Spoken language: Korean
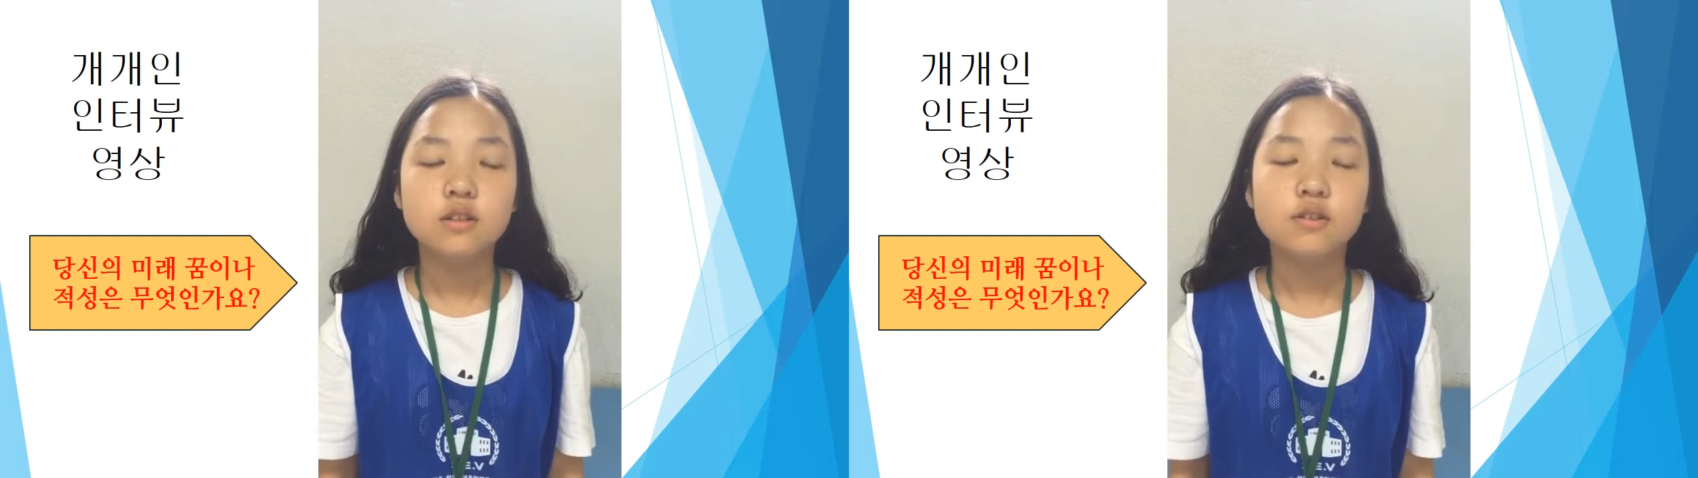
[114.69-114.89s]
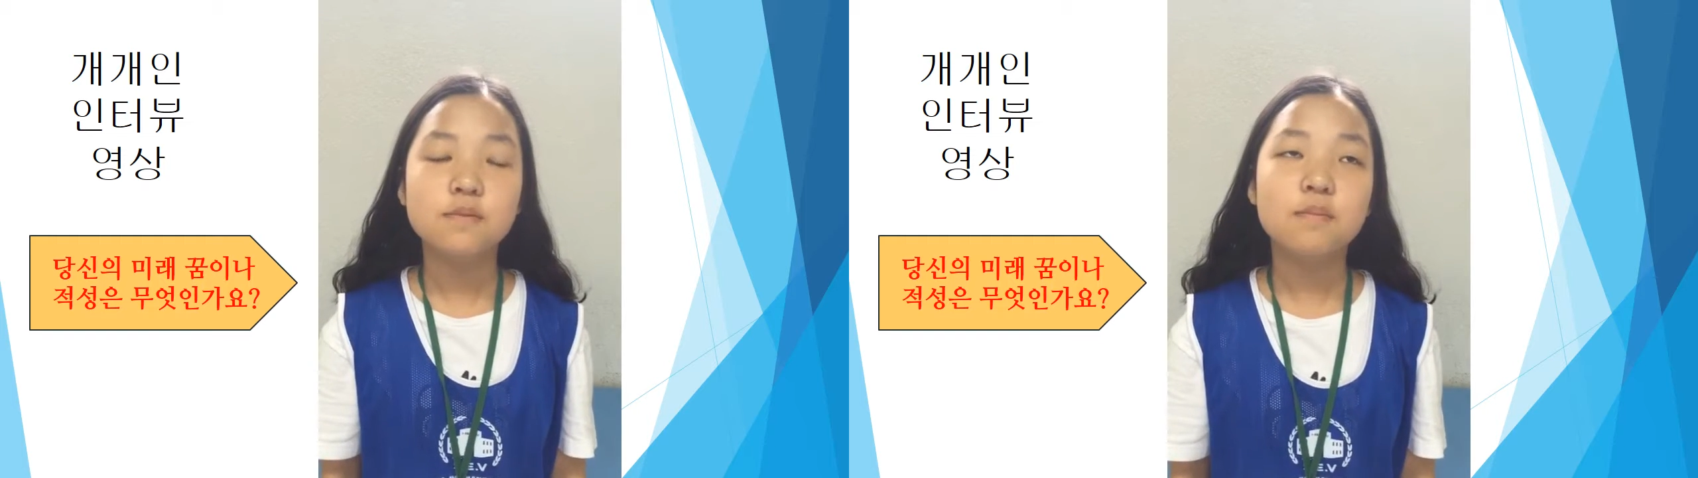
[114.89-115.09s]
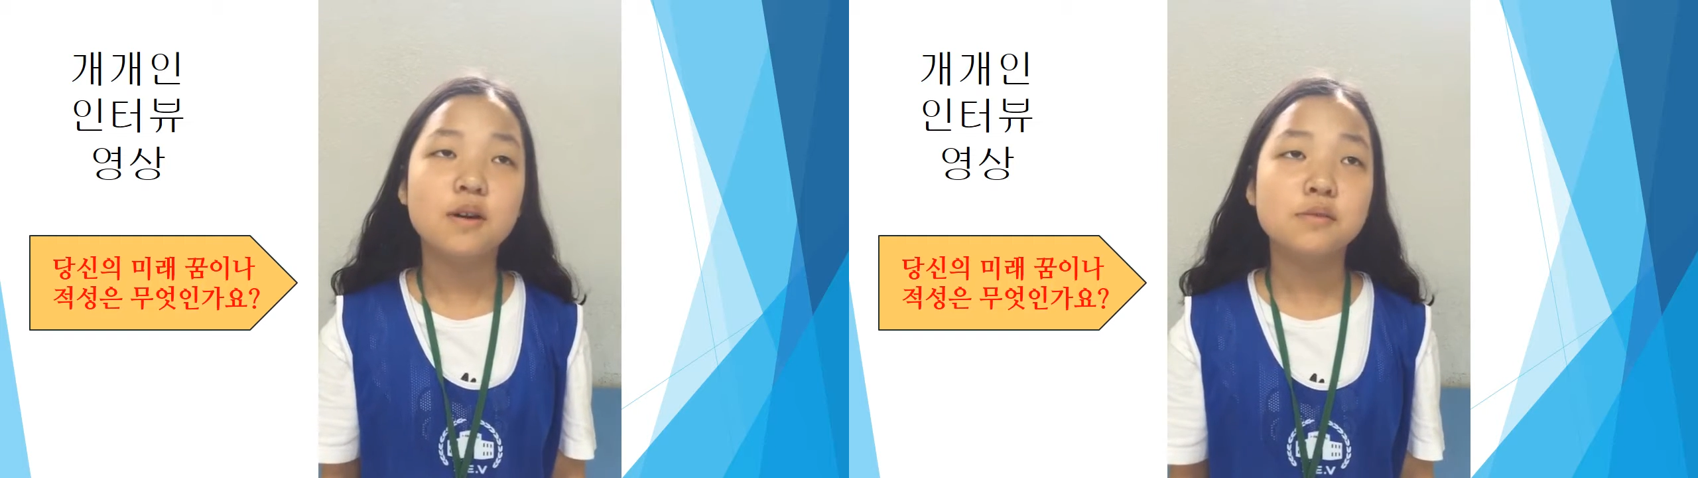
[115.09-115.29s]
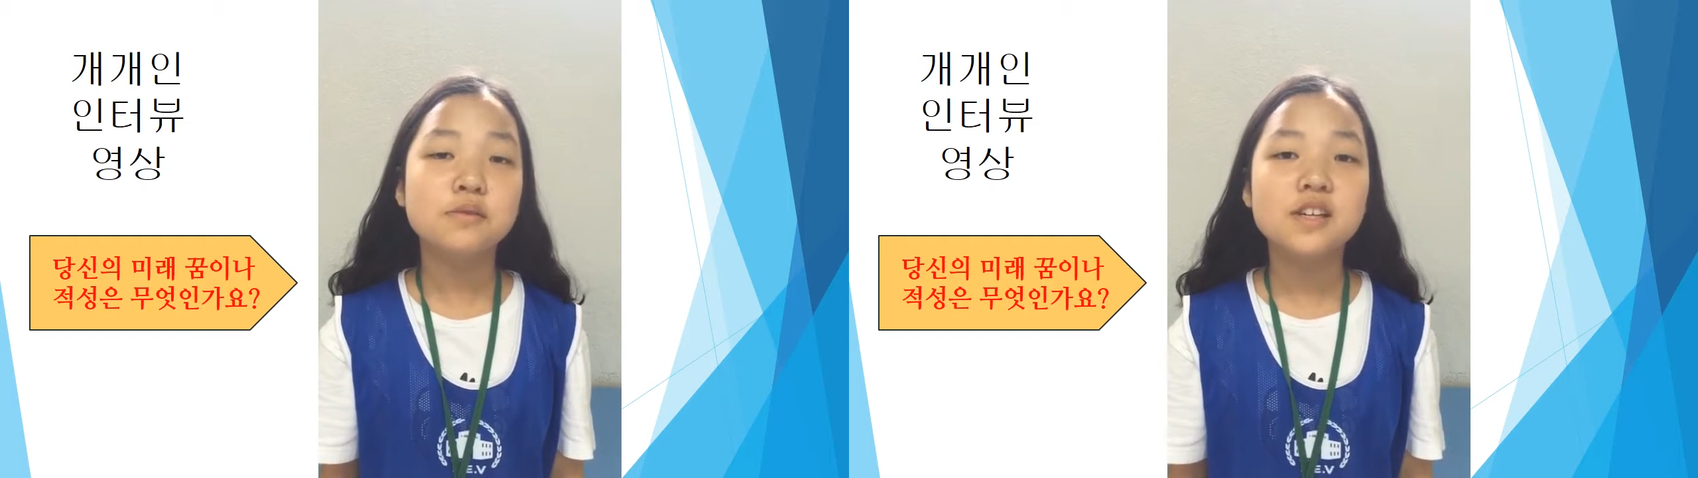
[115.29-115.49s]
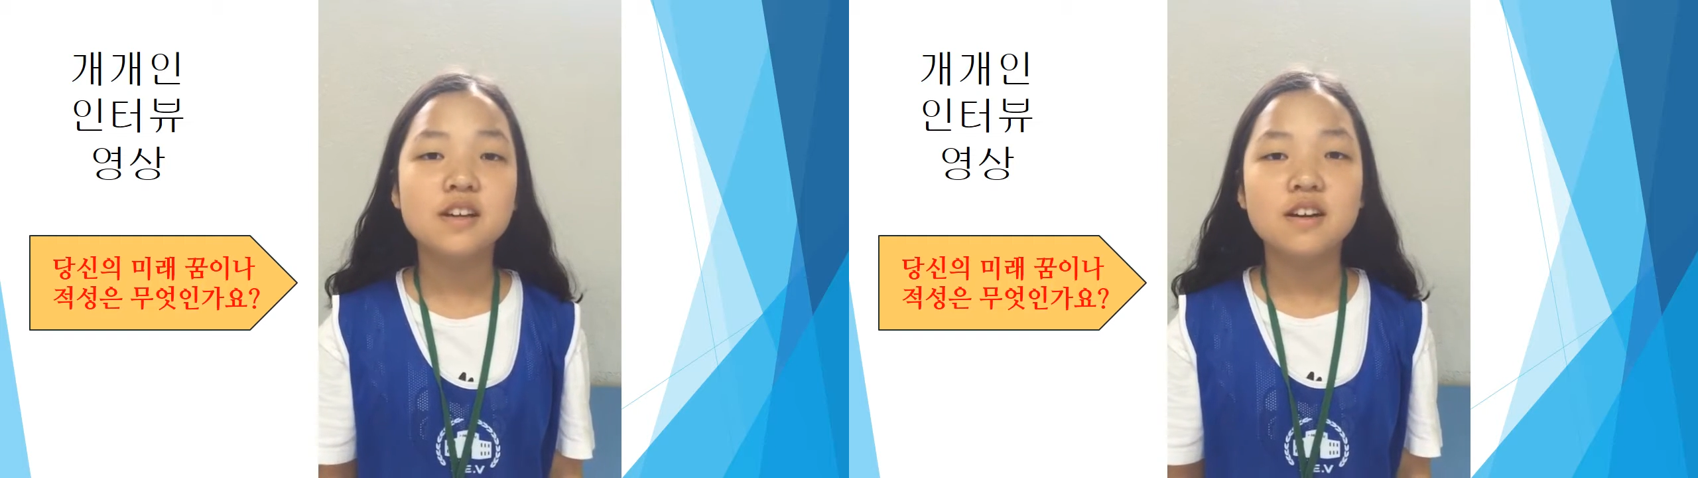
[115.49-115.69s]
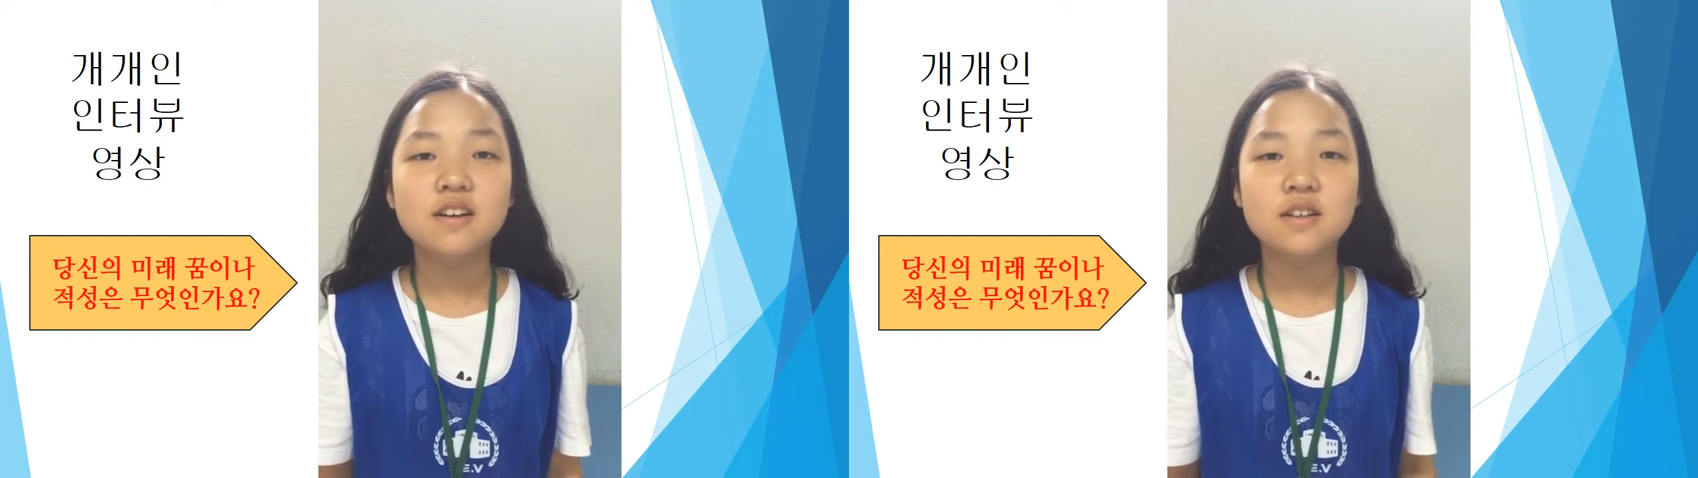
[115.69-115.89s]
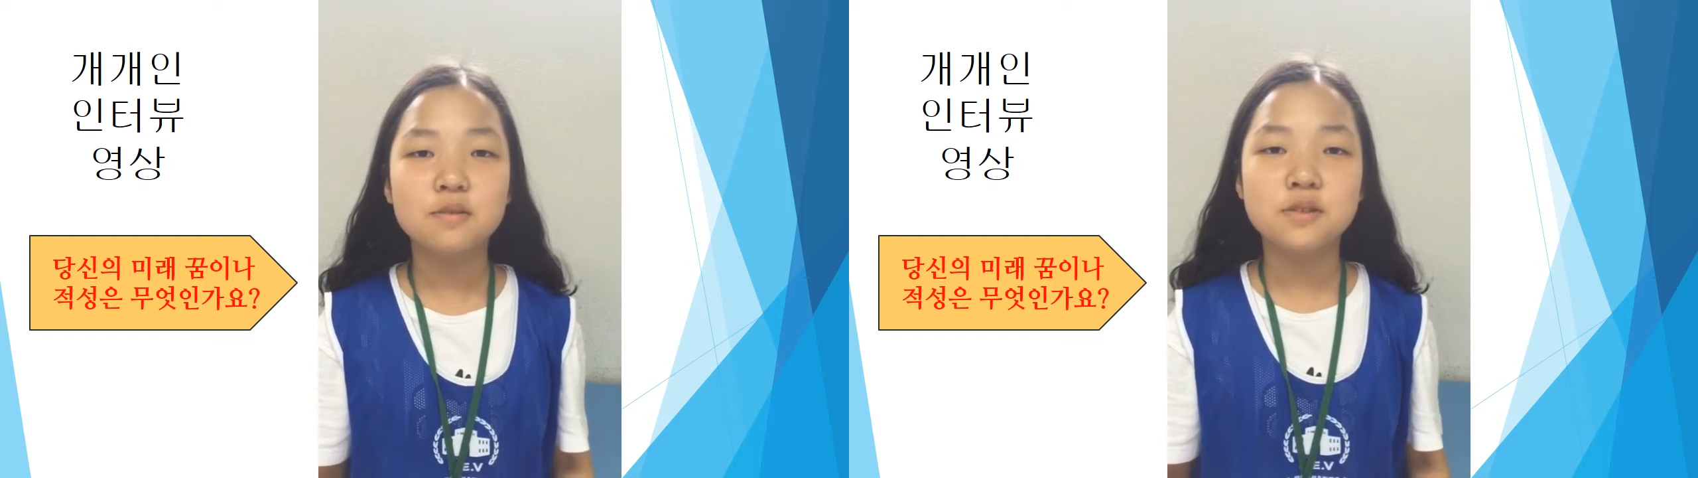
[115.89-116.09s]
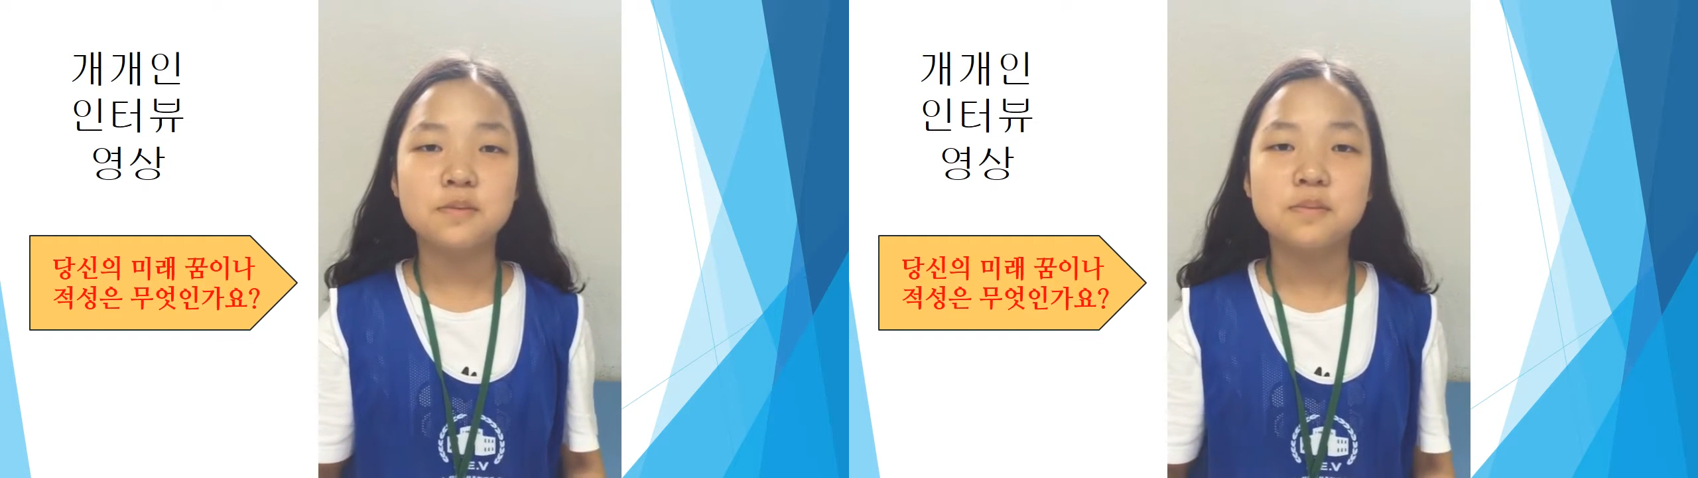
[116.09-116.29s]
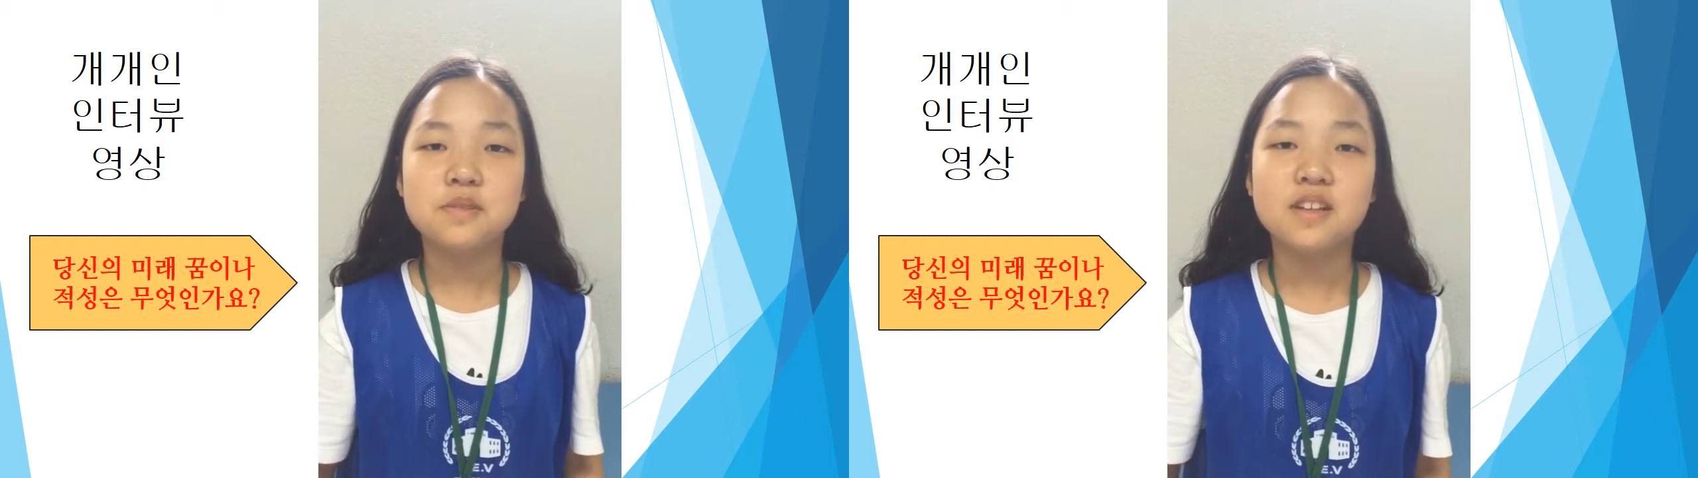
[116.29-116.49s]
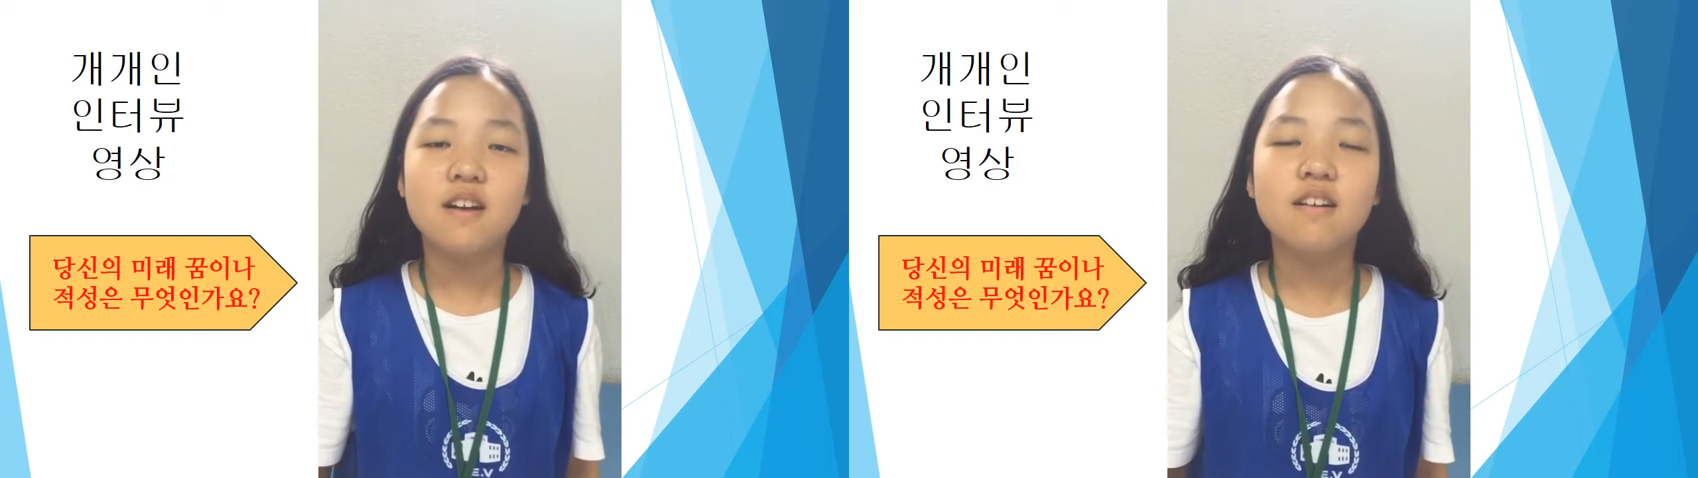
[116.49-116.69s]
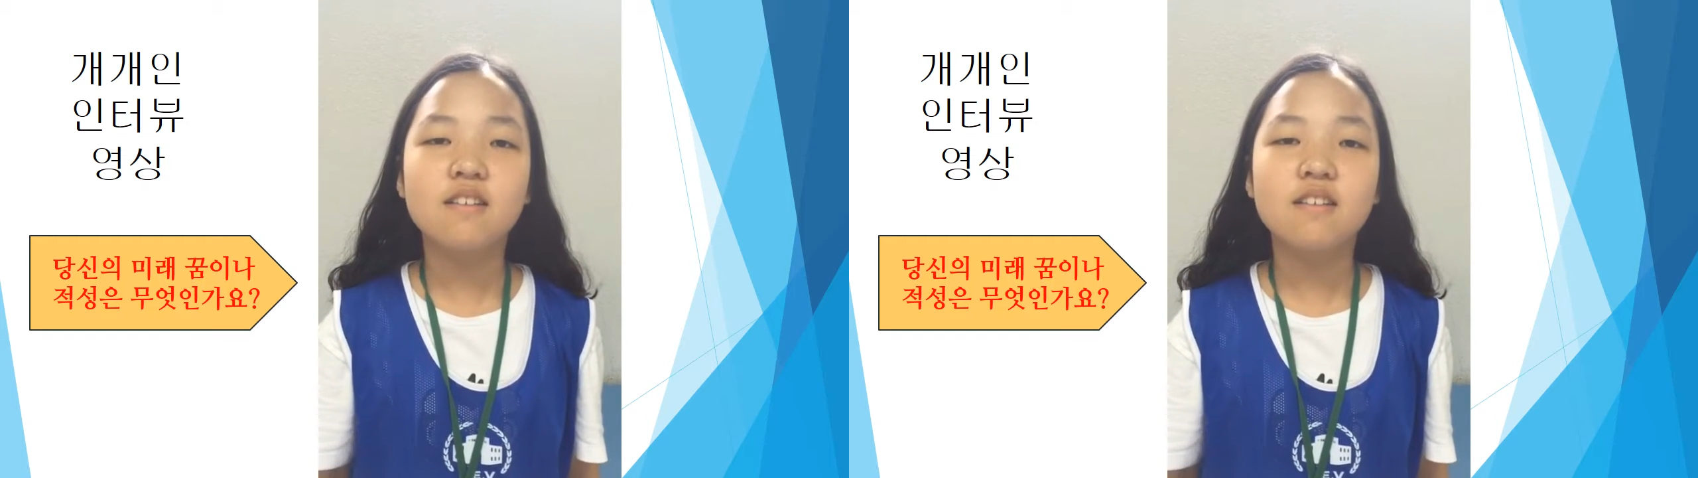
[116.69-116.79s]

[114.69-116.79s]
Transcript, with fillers: 저는 방송 작가가 되고 싶습니다.